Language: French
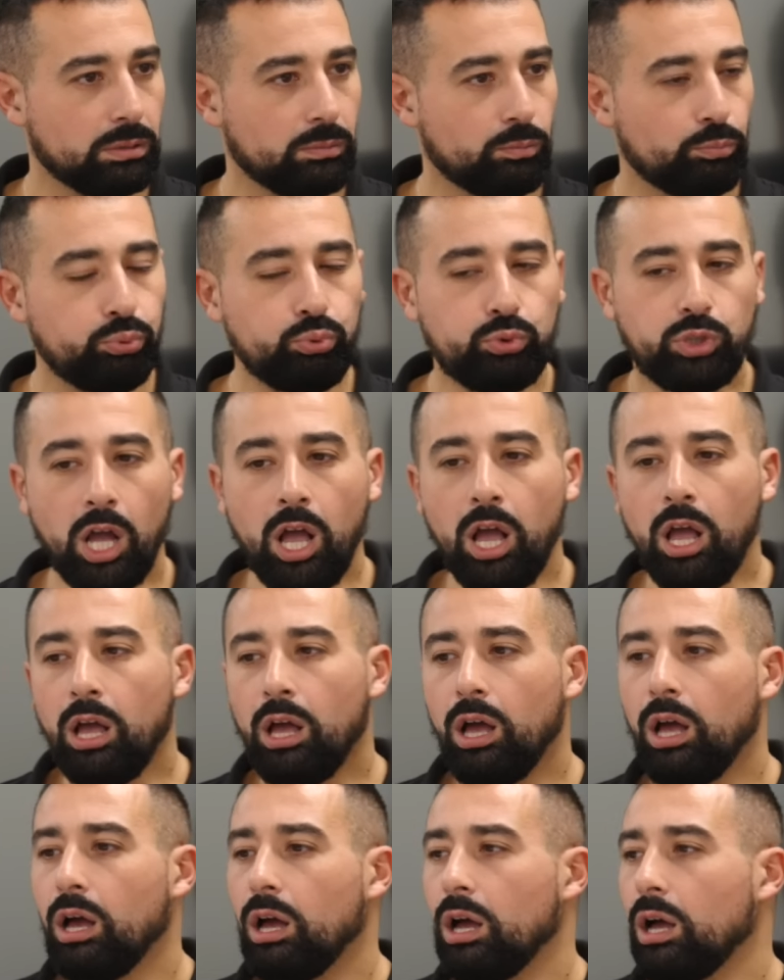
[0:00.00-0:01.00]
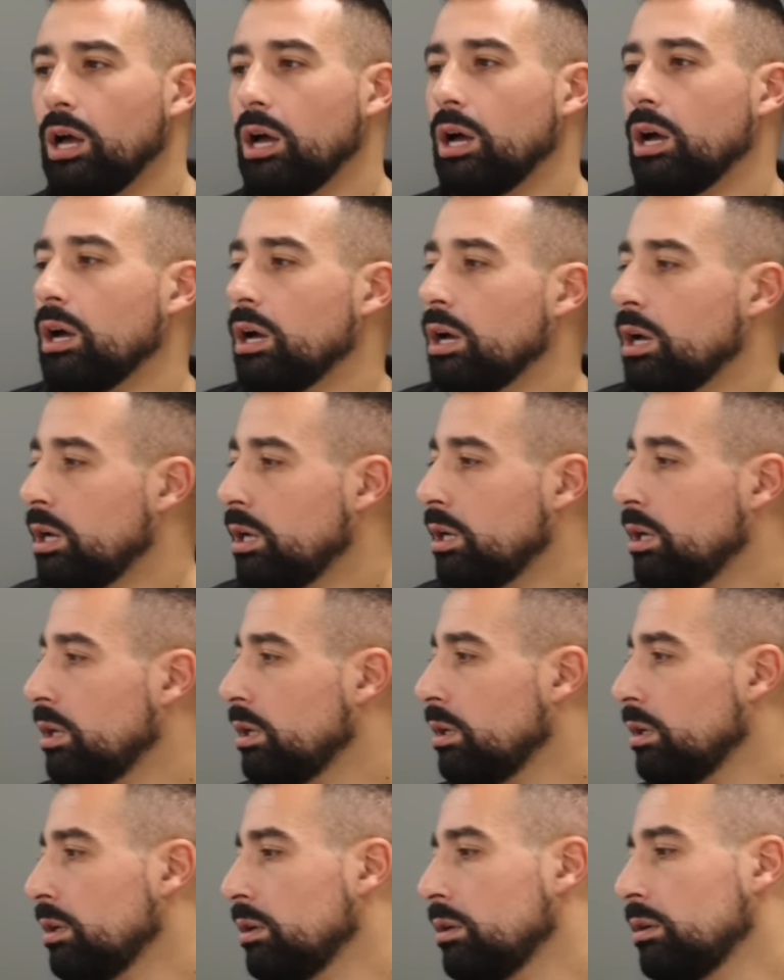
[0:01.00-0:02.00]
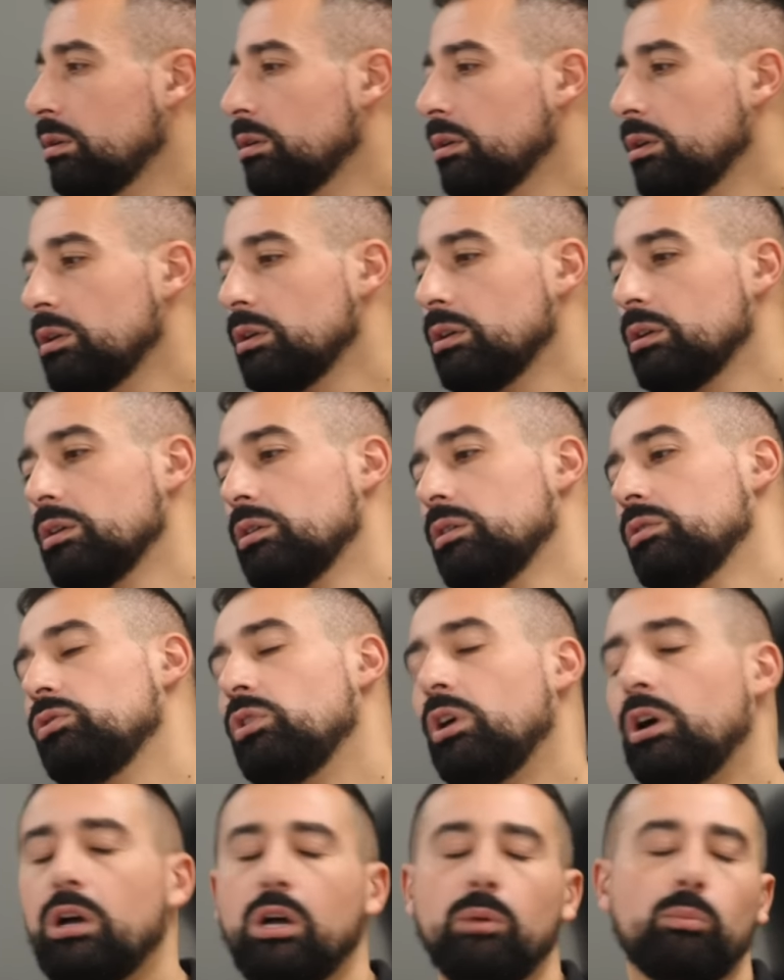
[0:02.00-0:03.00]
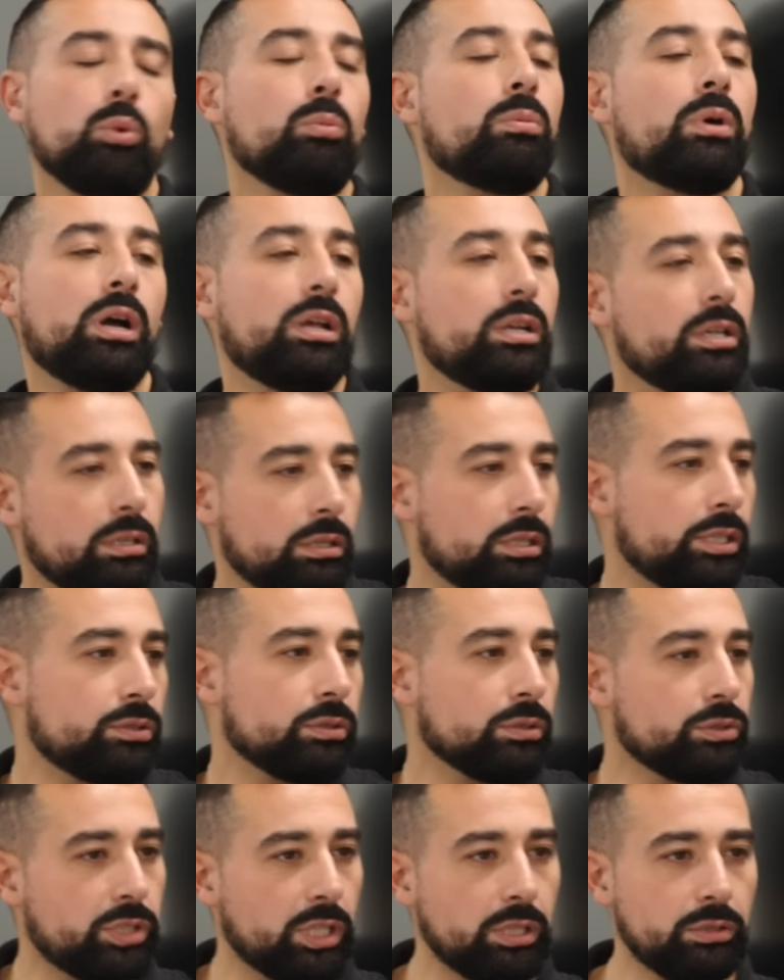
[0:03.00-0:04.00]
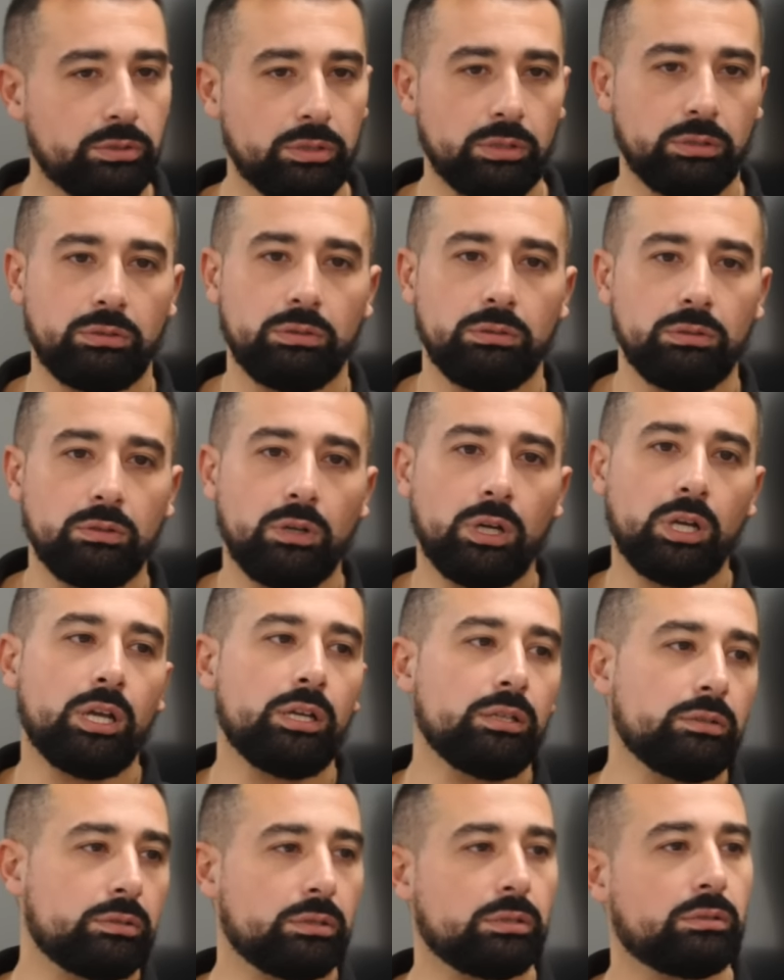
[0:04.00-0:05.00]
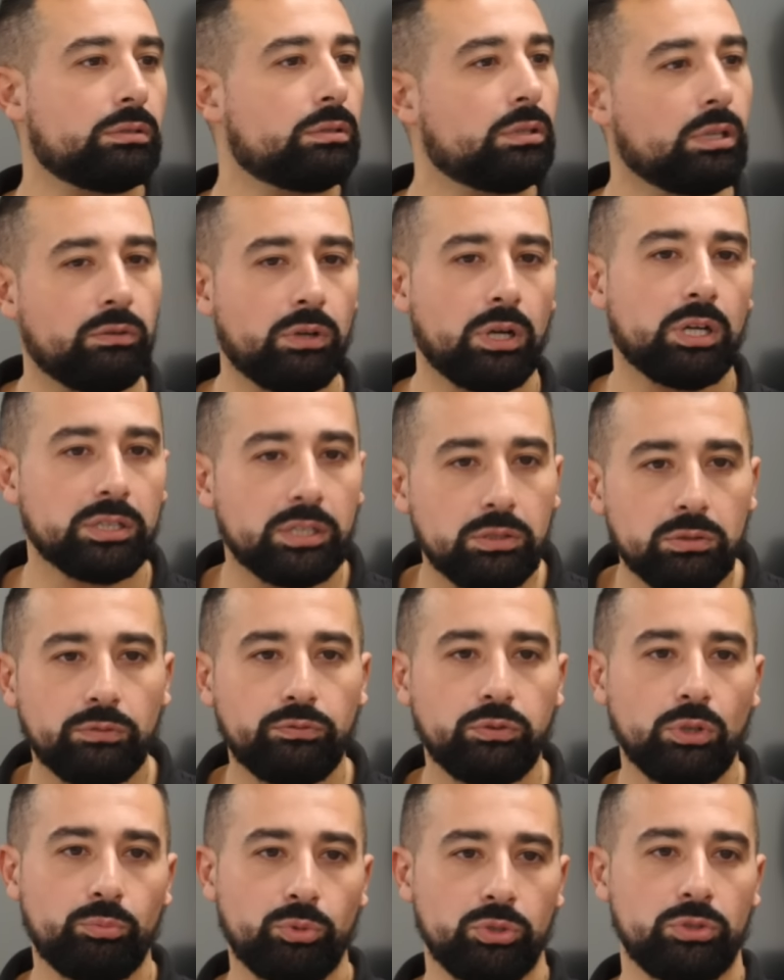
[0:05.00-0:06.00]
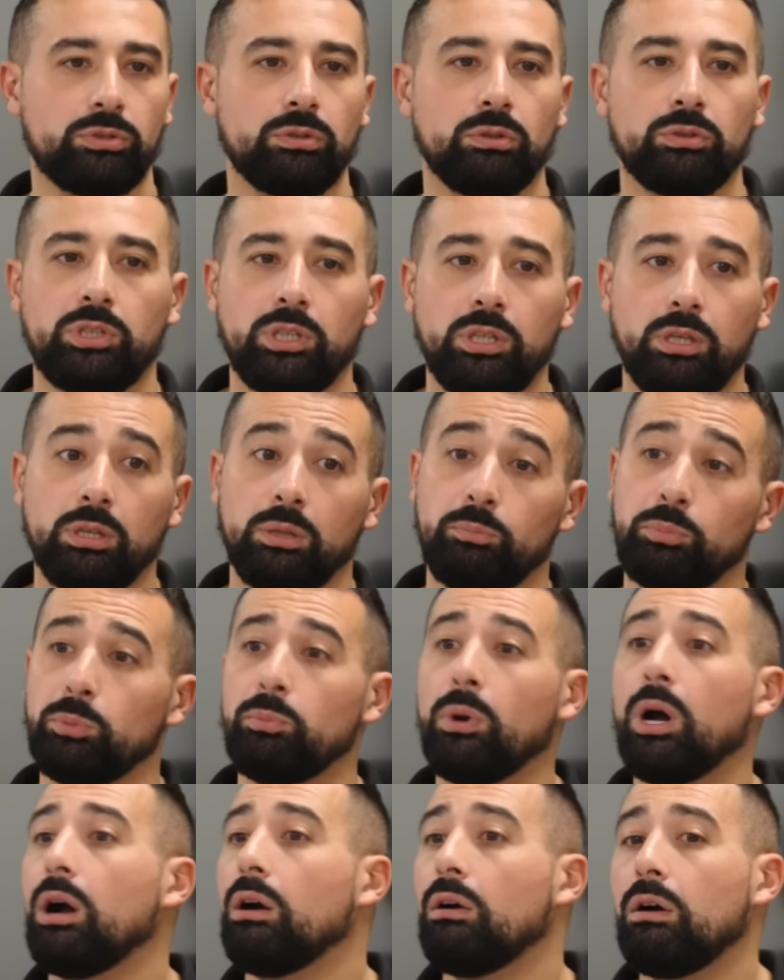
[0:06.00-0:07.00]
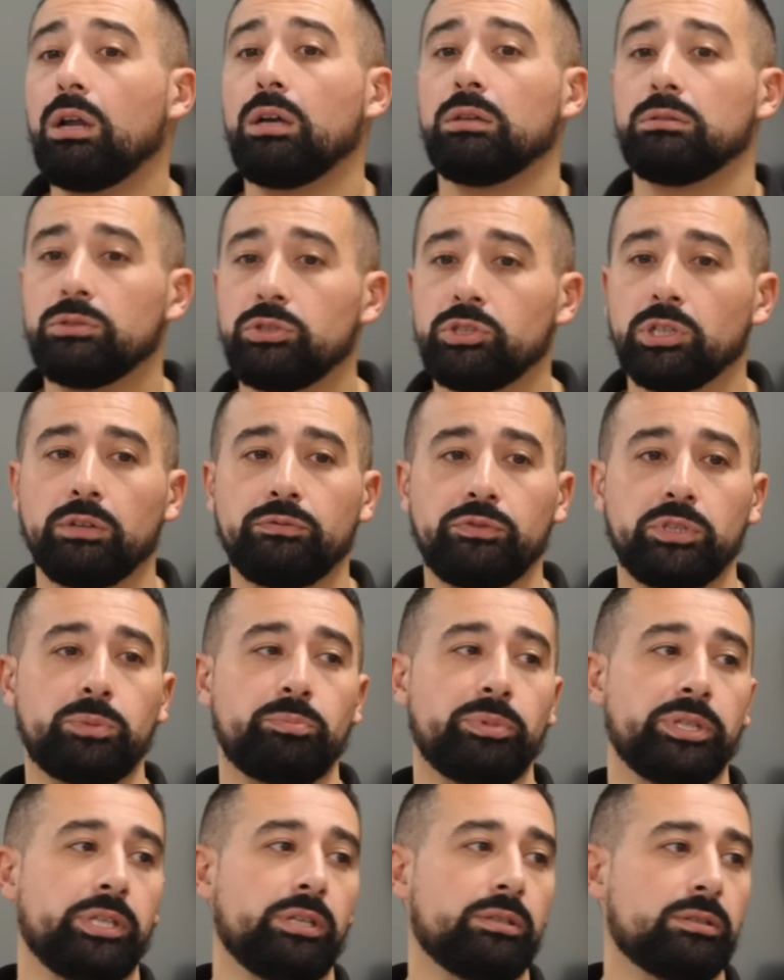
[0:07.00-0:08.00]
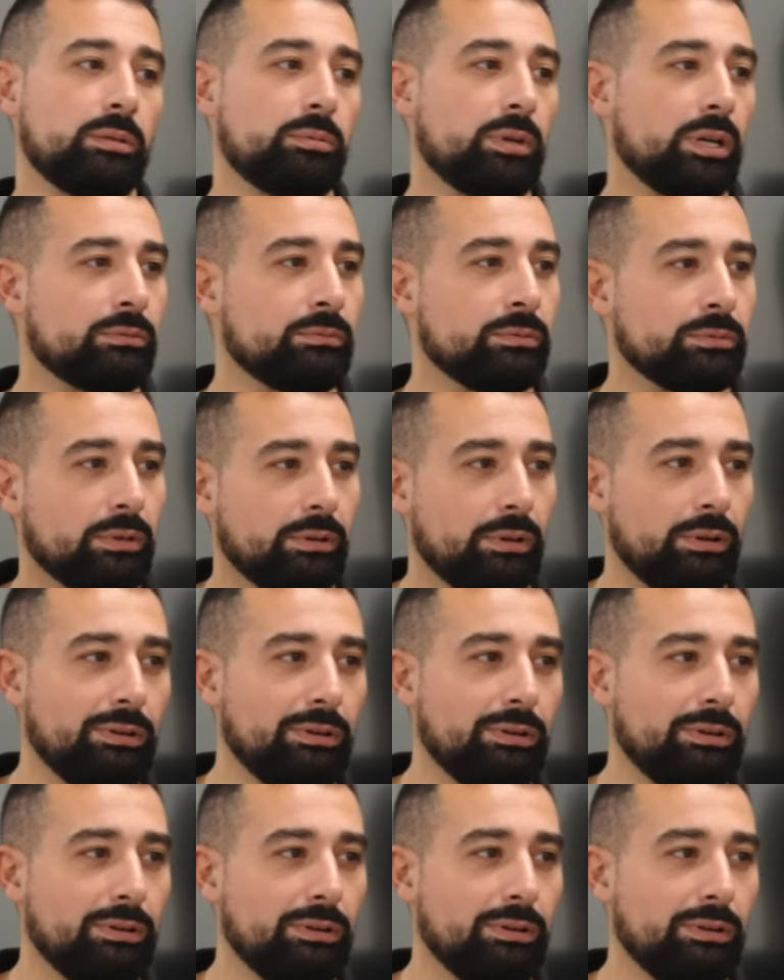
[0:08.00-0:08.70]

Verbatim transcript: Putain non, bon, bah, l'essentiel, c'est que, voilà, c'est que d'avoir des enfants en bonne santé, et puis, bah, voilà, si j'ai un fils PD, ça, par contre, euh,